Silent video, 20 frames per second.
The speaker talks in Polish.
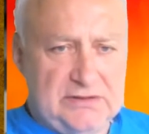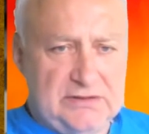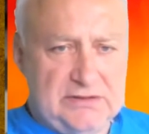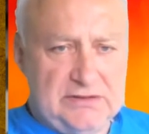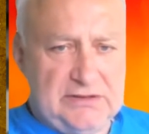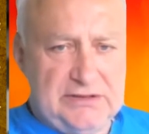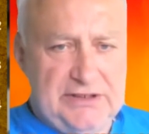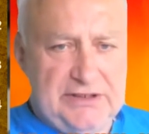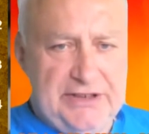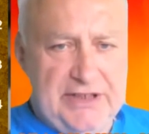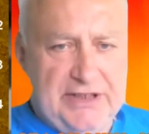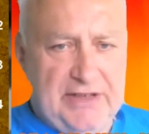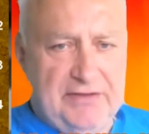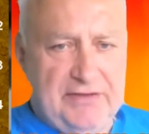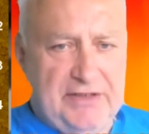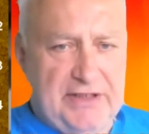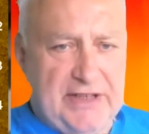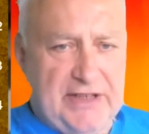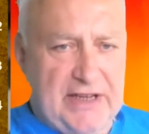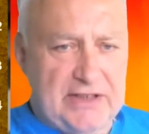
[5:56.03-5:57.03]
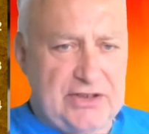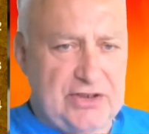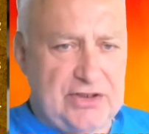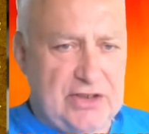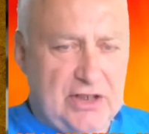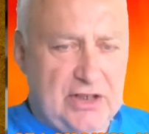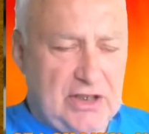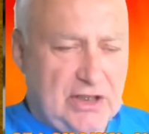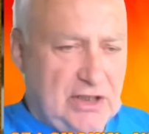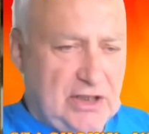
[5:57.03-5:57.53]
I nie widać
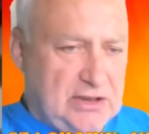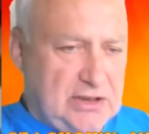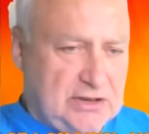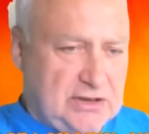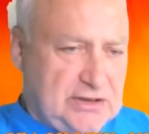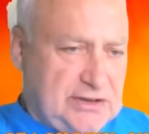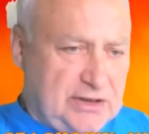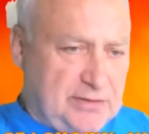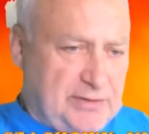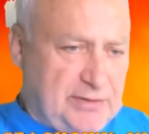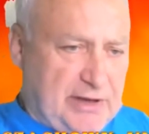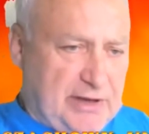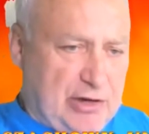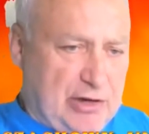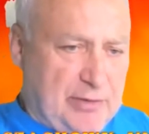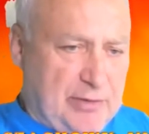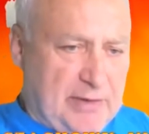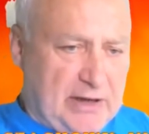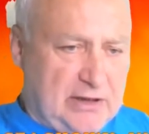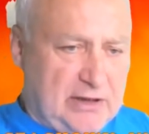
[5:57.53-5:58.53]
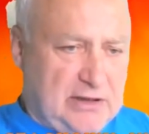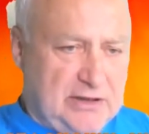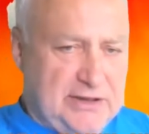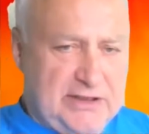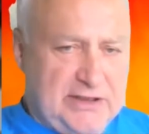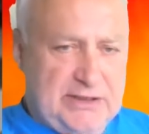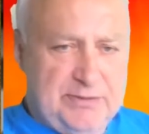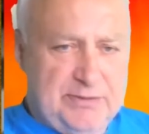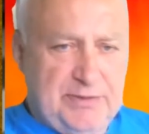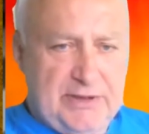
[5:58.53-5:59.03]
co biały ma agonie
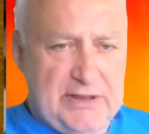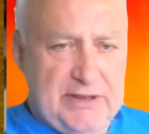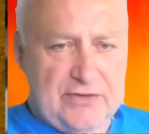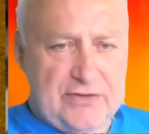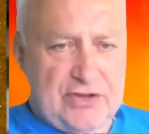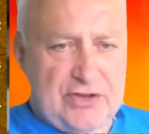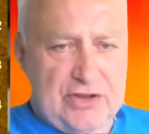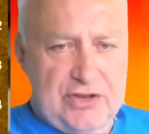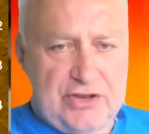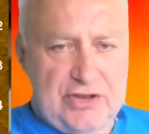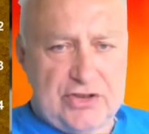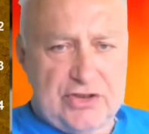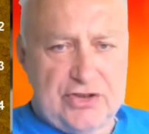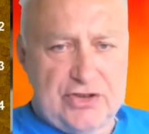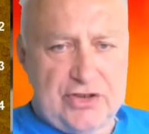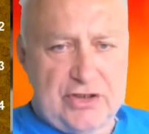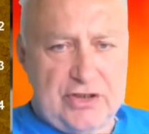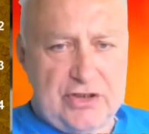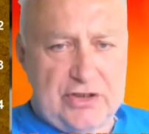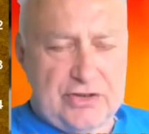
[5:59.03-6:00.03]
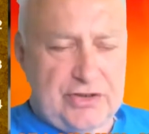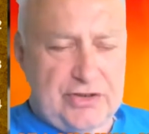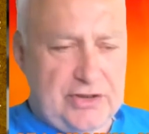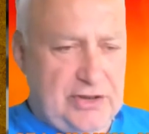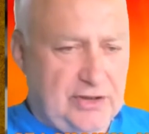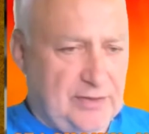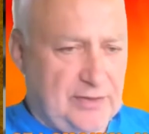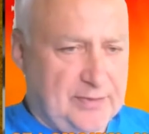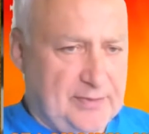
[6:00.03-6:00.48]
zbije, w 6 jeszcze gorzej.